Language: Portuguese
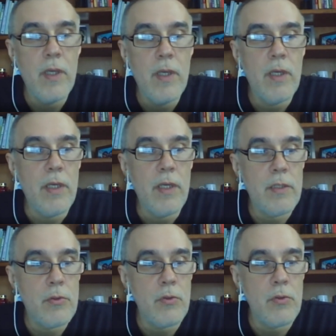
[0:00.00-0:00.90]
É
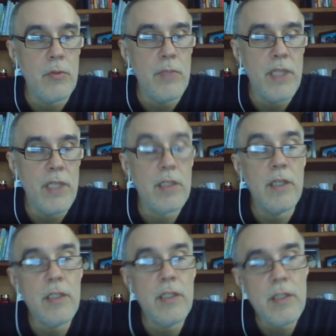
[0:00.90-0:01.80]
sobre as
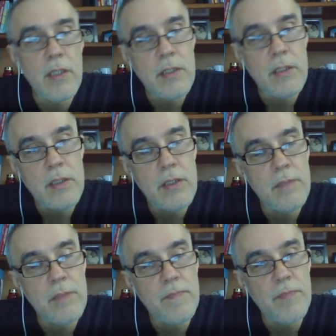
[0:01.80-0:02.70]
críticas
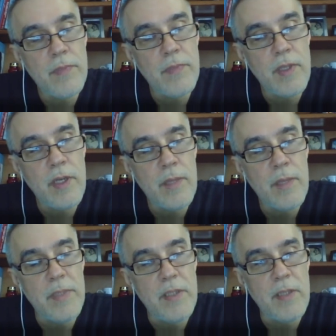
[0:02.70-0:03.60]
é,
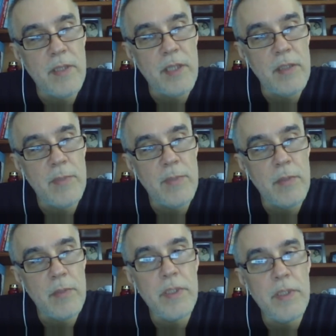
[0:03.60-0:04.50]
apresentadas pelo
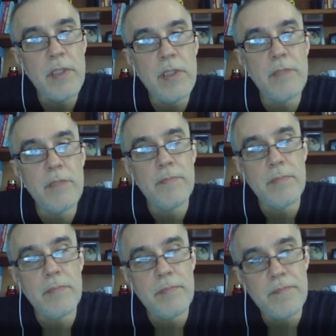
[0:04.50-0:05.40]
Priest
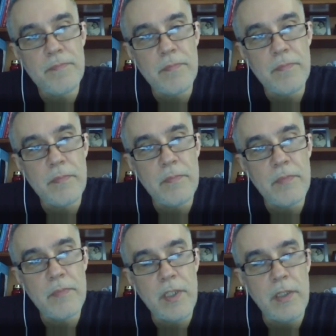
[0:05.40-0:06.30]

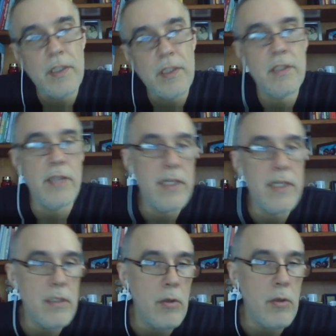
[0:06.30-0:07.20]
críticas dessas
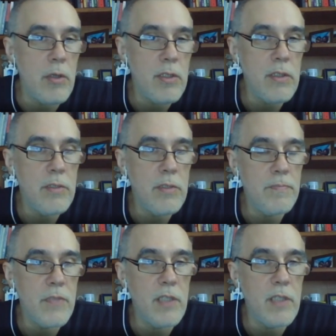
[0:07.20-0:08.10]
lógicas
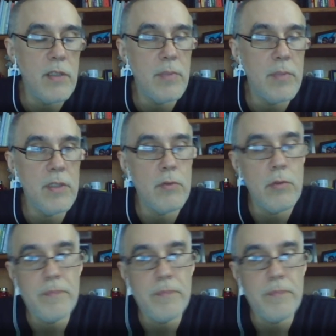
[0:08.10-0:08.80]
que a gente apresentou.